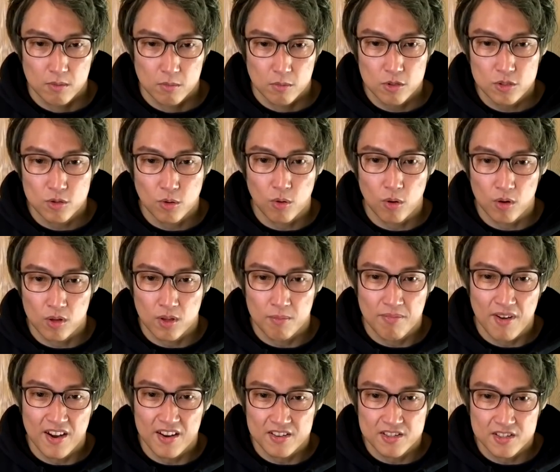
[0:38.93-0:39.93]
most
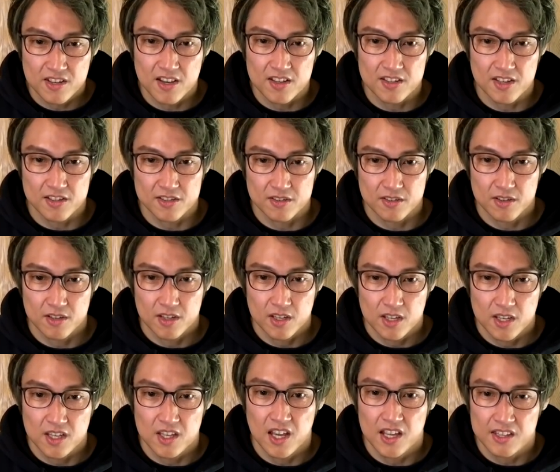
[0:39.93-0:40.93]
coronavirus cases
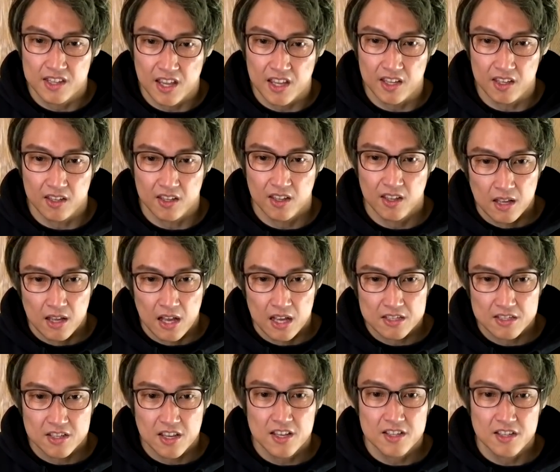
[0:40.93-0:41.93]
in a day
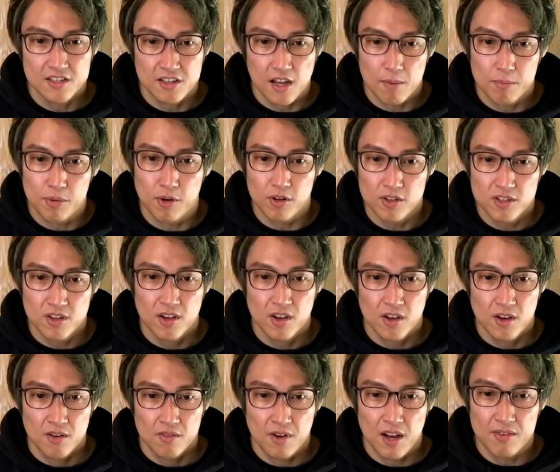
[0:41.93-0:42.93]
as cases approach
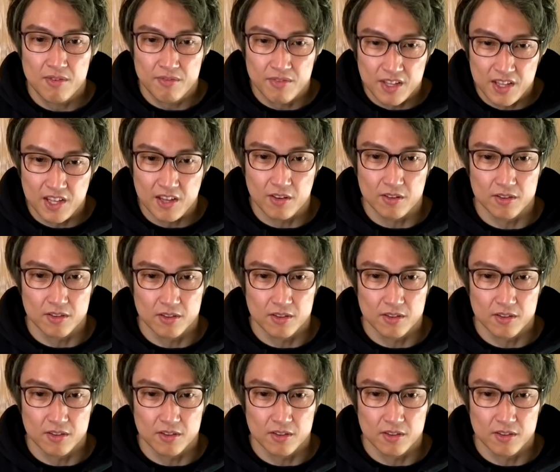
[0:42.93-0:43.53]
5 million